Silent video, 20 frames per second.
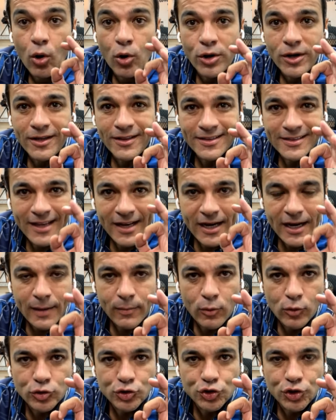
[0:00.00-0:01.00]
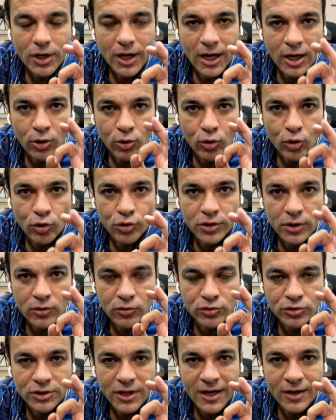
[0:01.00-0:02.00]
Hoy tenemos el honor de
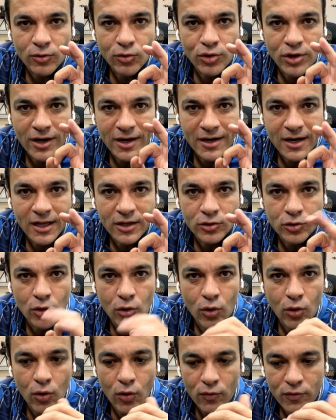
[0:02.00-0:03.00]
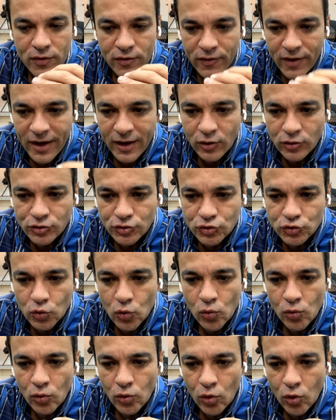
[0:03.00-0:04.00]
contar con Hernando Viveros,
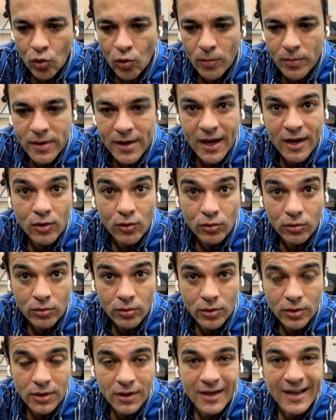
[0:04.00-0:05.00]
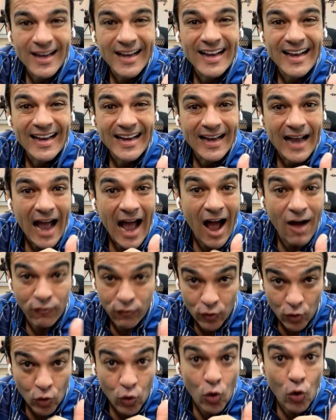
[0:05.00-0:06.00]
un colombiano,
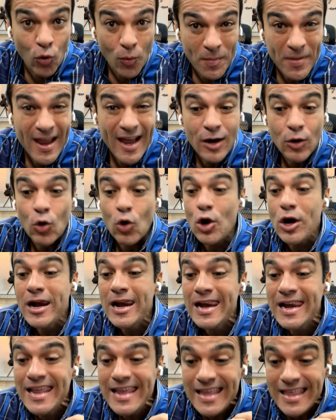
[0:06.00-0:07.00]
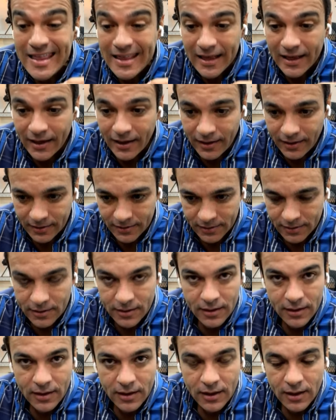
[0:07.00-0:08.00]
afrocolombiano, líder
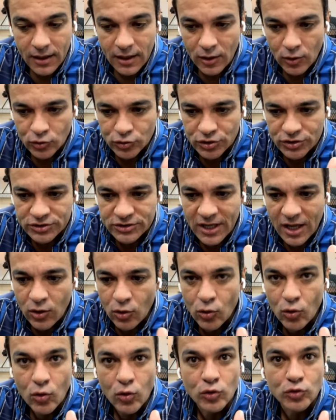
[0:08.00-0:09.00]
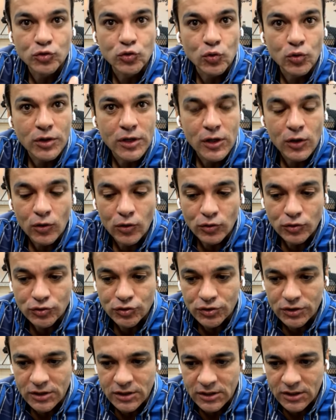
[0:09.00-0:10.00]
en los Estados
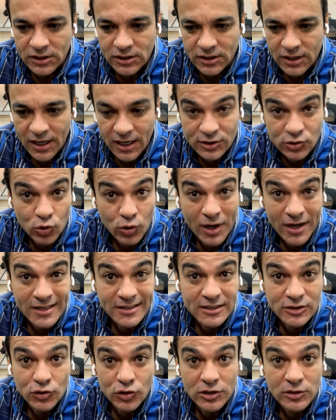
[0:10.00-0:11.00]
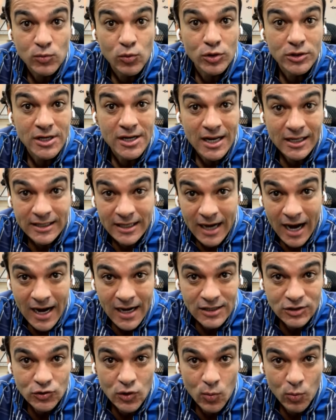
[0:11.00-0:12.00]
Unidos y en las organizaciones
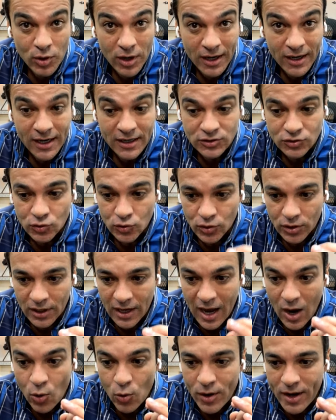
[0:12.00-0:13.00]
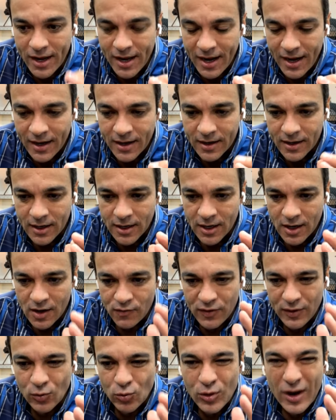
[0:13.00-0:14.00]
multilaterales, como en el caso de la OEA,
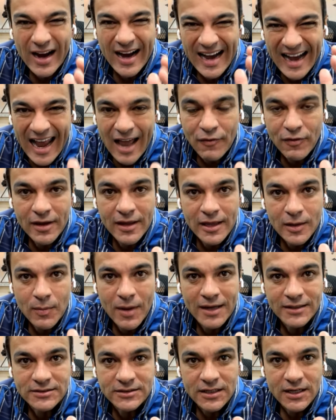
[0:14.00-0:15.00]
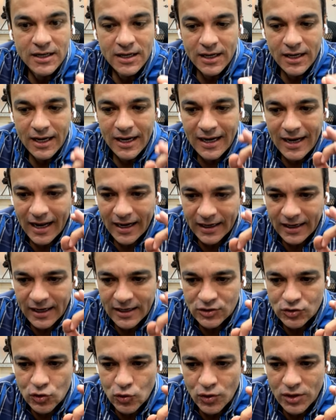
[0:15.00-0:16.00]
figura clave además en las
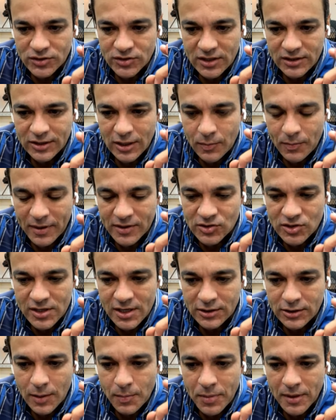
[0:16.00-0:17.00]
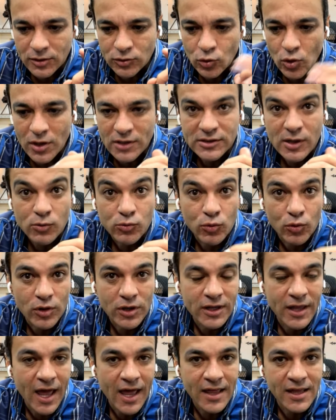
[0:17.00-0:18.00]
relaciones entre el presidente Petro y las
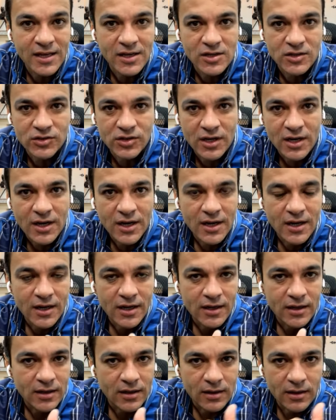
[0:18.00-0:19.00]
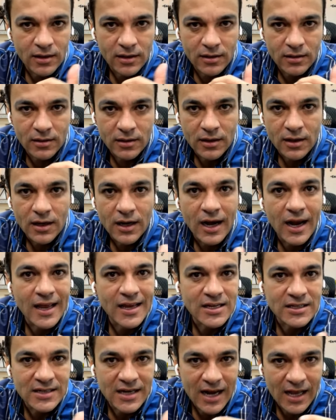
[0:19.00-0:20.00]
autoridades
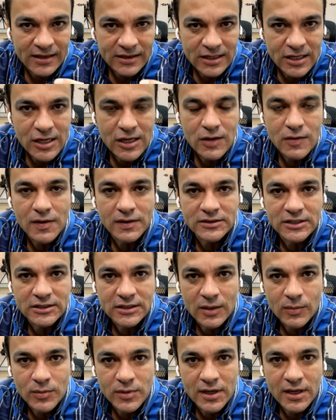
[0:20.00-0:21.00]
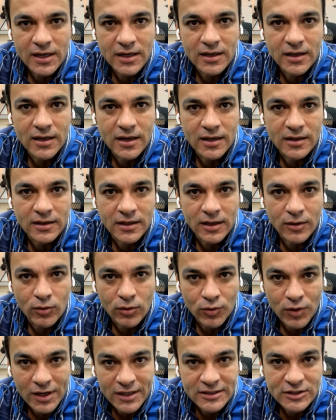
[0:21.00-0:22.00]
legislativas y también eh, de las
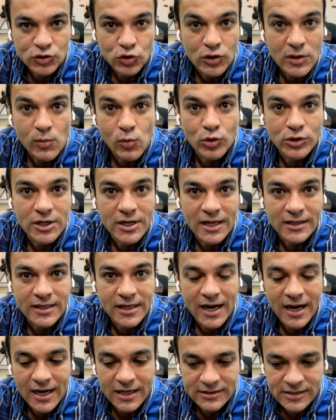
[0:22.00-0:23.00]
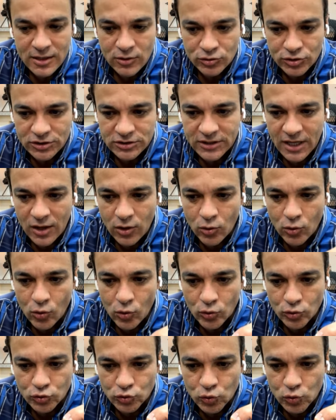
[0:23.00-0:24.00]
organizaciones multilaterales en los
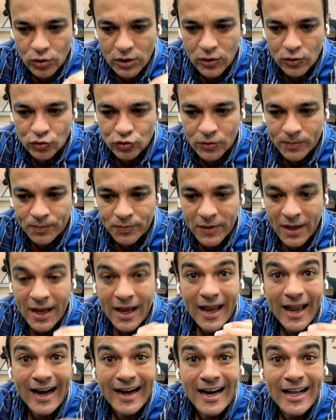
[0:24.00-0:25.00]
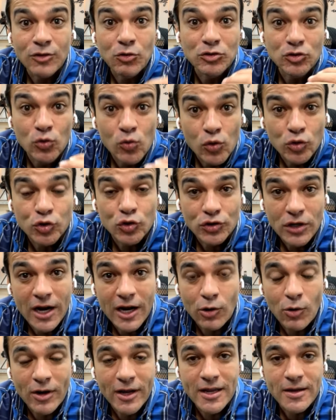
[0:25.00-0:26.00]
Estados Unidos. Hernando, es un gusto
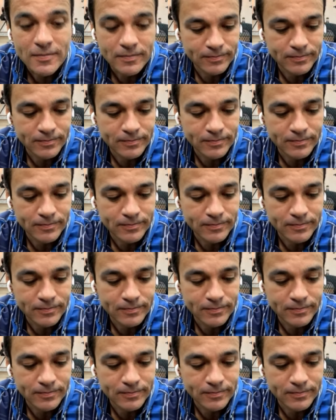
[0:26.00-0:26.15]
tenerlo aquí.